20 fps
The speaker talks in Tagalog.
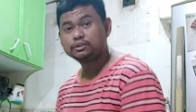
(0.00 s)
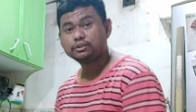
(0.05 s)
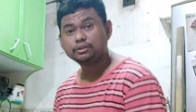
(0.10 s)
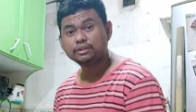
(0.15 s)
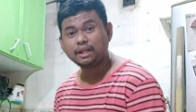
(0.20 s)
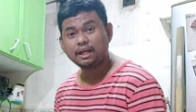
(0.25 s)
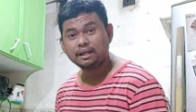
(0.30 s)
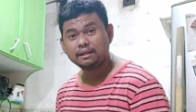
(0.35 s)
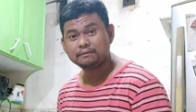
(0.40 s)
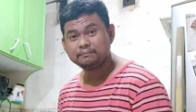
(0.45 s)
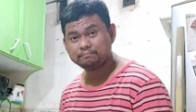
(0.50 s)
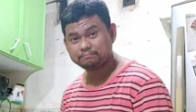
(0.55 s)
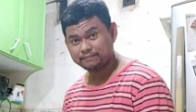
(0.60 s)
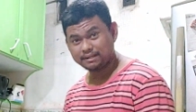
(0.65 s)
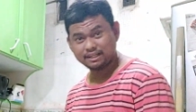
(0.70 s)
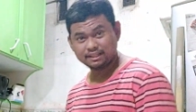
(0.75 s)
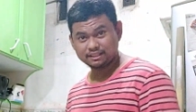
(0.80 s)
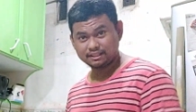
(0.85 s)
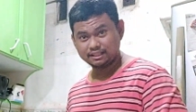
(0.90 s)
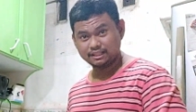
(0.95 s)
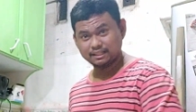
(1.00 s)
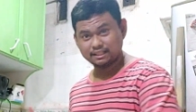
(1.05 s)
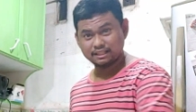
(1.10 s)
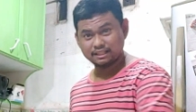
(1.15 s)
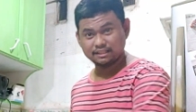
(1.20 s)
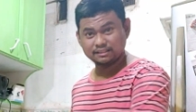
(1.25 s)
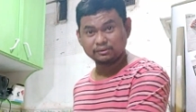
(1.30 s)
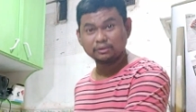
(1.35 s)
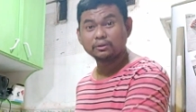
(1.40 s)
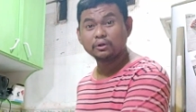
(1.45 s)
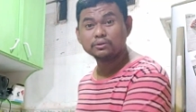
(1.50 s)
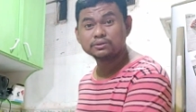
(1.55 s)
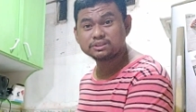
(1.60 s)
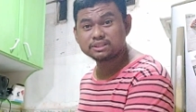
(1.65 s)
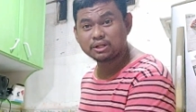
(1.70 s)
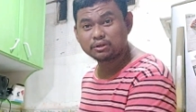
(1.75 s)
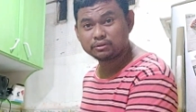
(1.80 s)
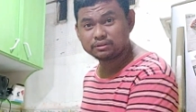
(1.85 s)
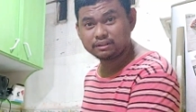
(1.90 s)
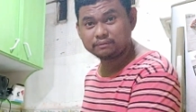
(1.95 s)
ito na, mag-roast
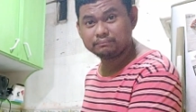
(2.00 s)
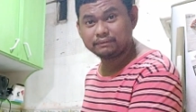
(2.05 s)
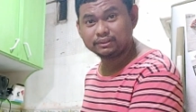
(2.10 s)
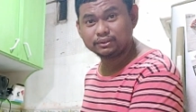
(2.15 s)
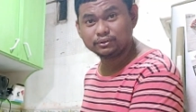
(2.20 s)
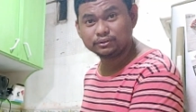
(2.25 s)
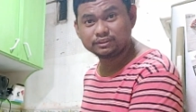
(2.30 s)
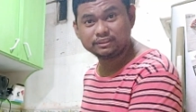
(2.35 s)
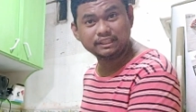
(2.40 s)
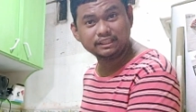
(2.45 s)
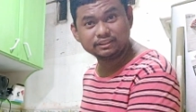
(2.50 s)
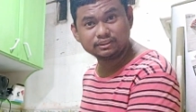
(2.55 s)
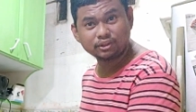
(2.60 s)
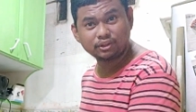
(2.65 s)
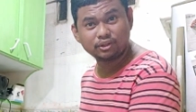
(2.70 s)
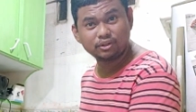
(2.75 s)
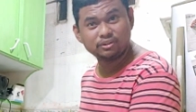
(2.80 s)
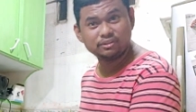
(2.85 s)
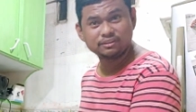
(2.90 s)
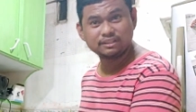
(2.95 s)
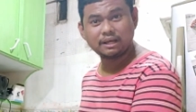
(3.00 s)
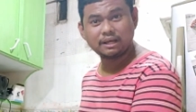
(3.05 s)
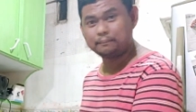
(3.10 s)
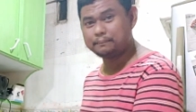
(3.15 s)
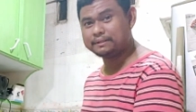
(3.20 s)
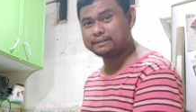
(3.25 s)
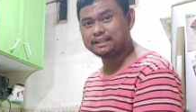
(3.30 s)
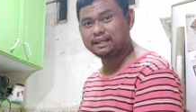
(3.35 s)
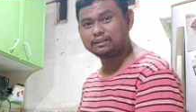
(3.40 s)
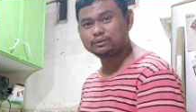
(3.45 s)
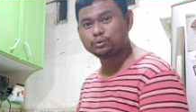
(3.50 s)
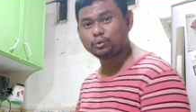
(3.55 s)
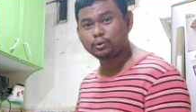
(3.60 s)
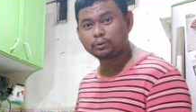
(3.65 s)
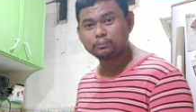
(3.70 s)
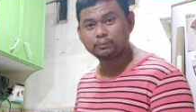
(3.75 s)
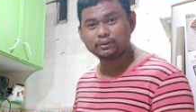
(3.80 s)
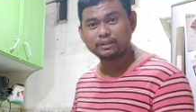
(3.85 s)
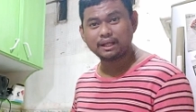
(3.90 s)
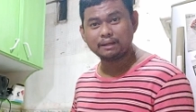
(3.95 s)
uh, ako ng manok dito gamit ng
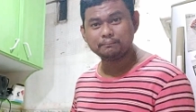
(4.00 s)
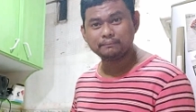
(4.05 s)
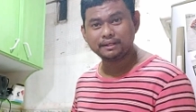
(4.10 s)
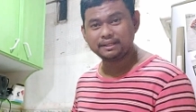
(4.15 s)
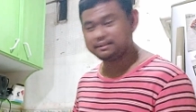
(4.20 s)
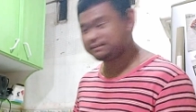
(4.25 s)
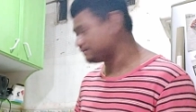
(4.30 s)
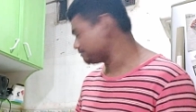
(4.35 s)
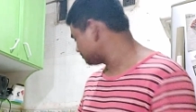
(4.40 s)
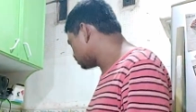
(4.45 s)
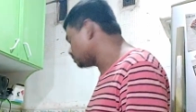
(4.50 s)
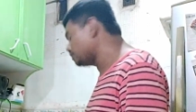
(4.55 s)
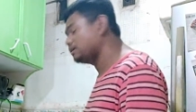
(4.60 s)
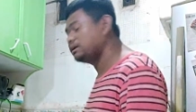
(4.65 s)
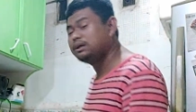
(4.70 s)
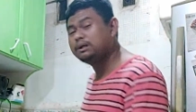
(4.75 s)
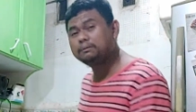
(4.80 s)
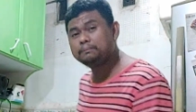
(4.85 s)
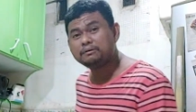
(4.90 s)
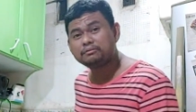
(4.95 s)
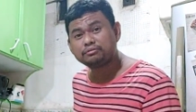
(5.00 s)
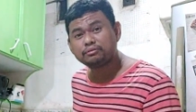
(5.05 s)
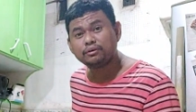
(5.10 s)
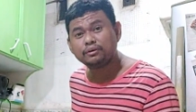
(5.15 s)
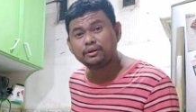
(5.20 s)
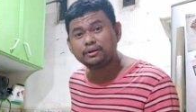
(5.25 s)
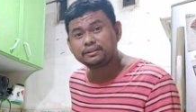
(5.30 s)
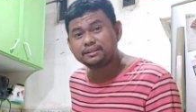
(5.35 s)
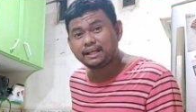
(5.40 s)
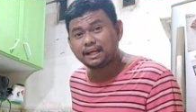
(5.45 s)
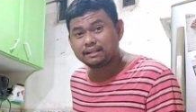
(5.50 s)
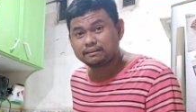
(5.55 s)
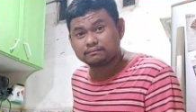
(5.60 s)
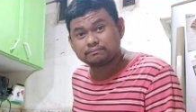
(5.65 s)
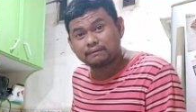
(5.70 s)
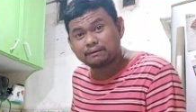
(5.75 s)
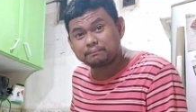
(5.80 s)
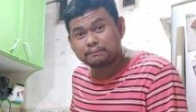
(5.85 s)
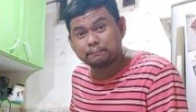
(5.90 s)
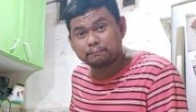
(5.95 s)
chumbo namin. So before that,
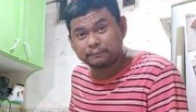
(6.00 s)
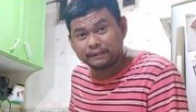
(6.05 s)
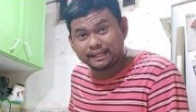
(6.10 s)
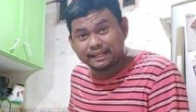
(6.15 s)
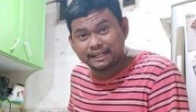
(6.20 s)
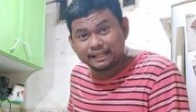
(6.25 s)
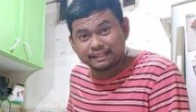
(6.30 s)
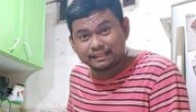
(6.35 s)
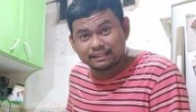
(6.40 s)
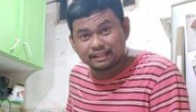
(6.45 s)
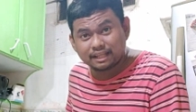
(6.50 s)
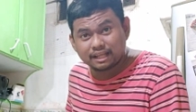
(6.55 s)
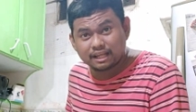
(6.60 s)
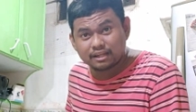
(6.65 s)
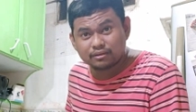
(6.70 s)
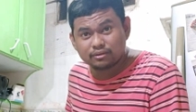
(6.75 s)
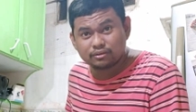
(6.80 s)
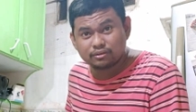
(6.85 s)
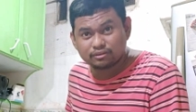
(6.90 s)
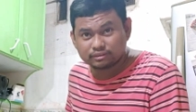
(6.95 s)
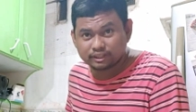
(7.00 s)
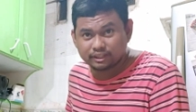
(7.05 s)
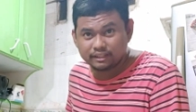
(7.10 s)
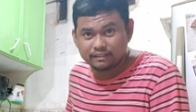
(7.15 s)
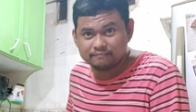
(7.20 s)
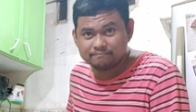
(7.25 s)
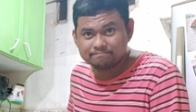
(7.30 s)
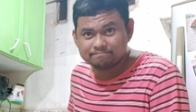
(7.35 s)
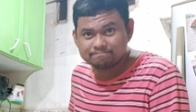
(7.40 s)
mag-free lang ako, okay?